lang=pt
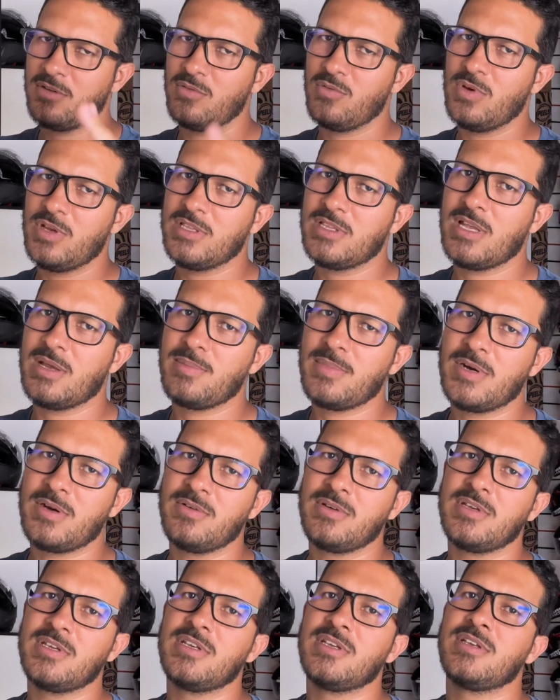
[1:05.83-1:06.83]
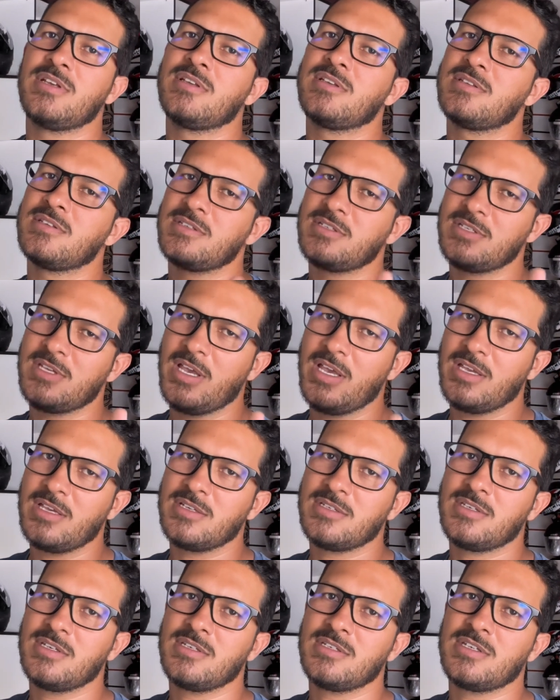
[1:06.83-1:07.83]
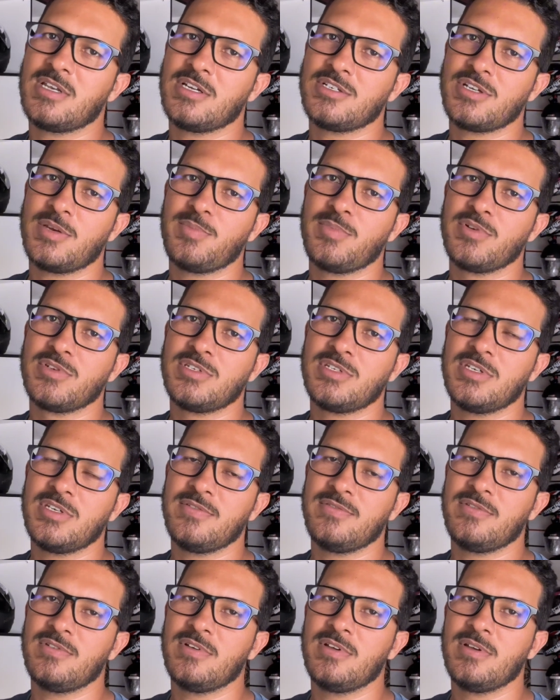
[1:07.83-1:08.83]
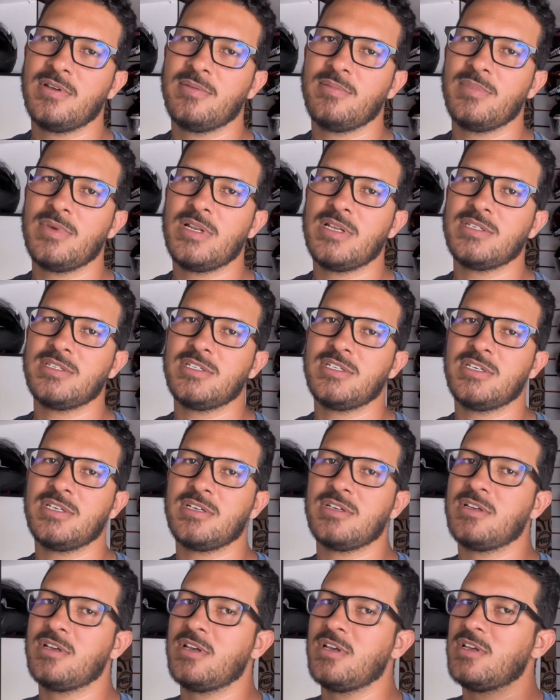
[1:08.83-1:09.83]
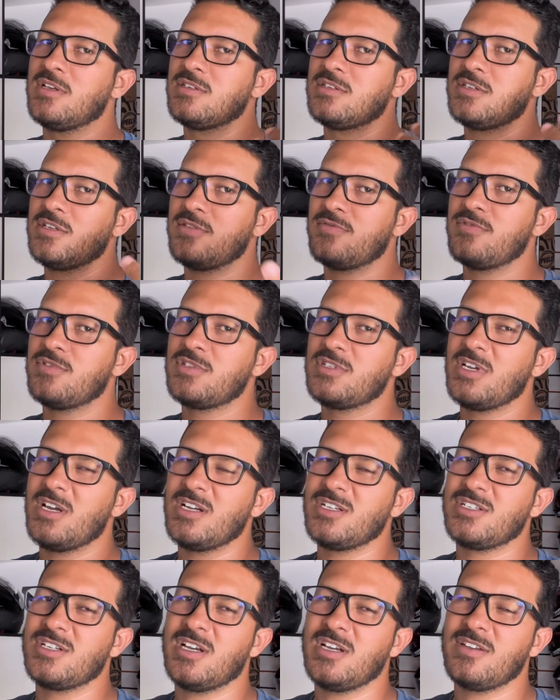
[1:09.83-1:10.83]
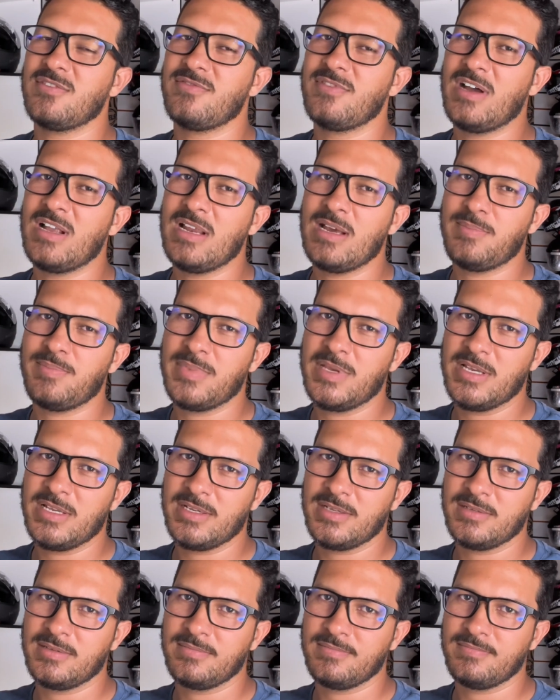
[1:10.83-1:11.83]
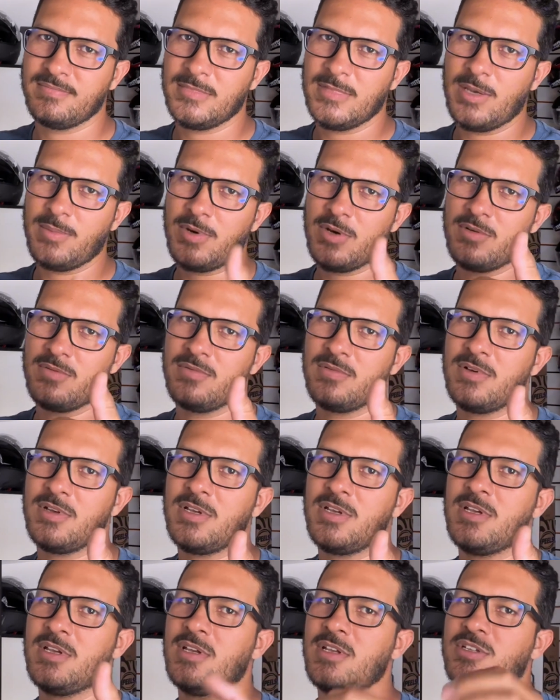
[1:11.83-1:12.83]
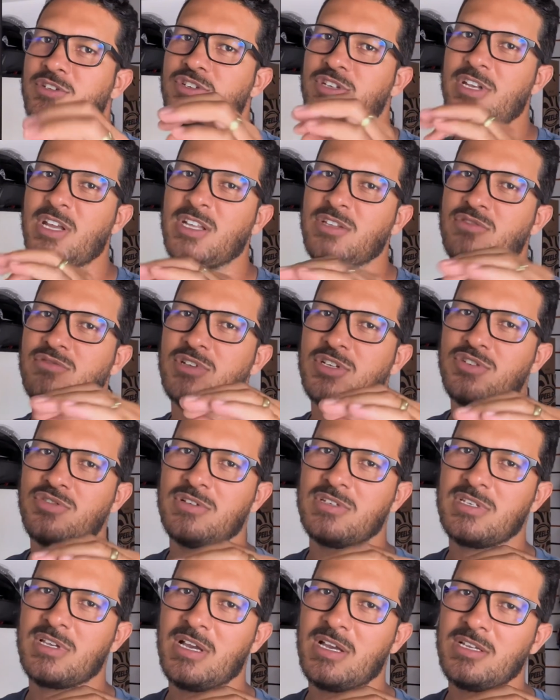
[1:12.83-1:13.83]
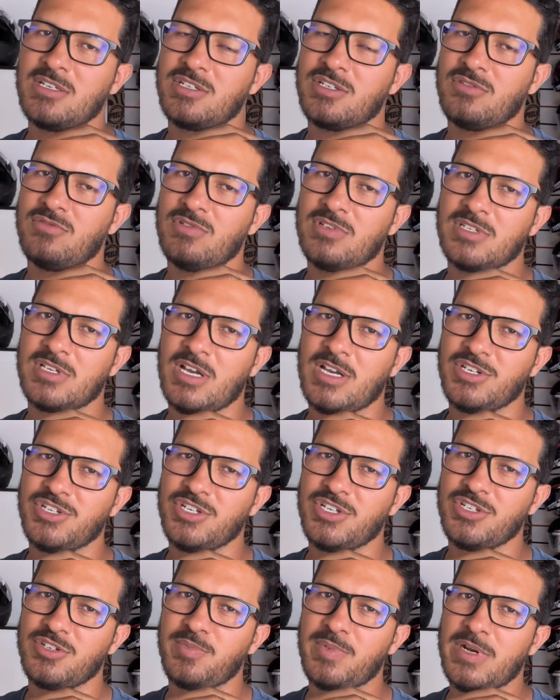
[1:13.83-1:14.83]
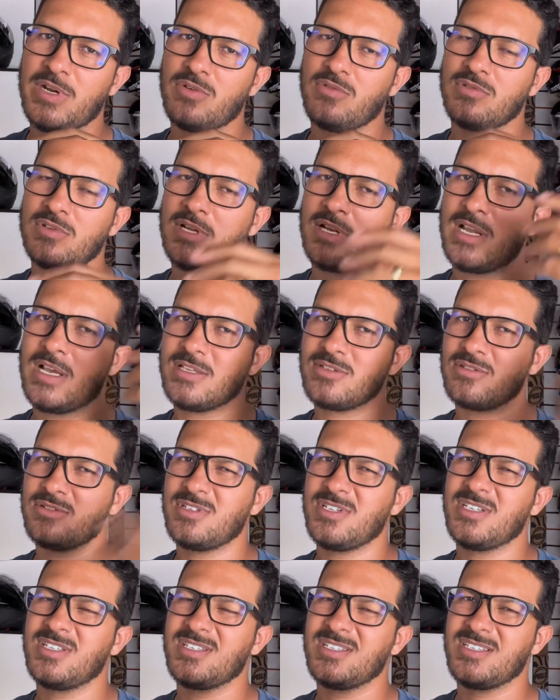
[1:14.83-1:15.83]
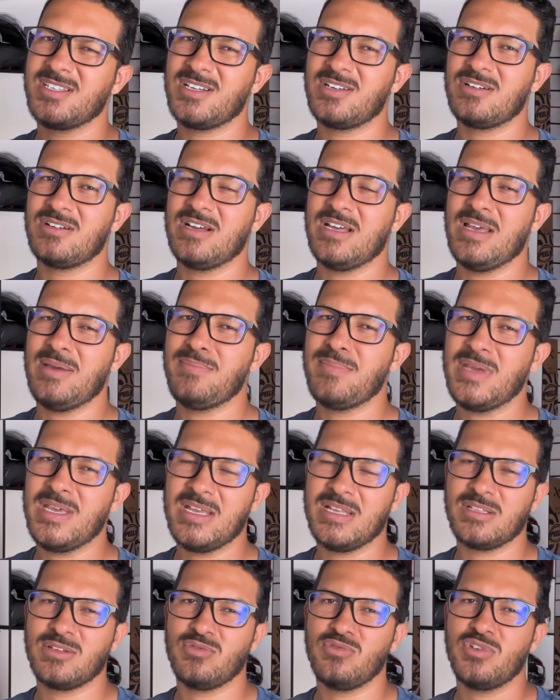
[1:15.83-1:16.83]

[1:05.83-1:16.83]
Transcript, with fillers: Aguenta a mão aí. Segue assim que você achar possível. Belezinha? Assim que você achar que vale a pena. Tá bom? Direto eu deixo umas, caixa, umas caixinhas de pergunta lá, se vocês quiserem, eu arrebento.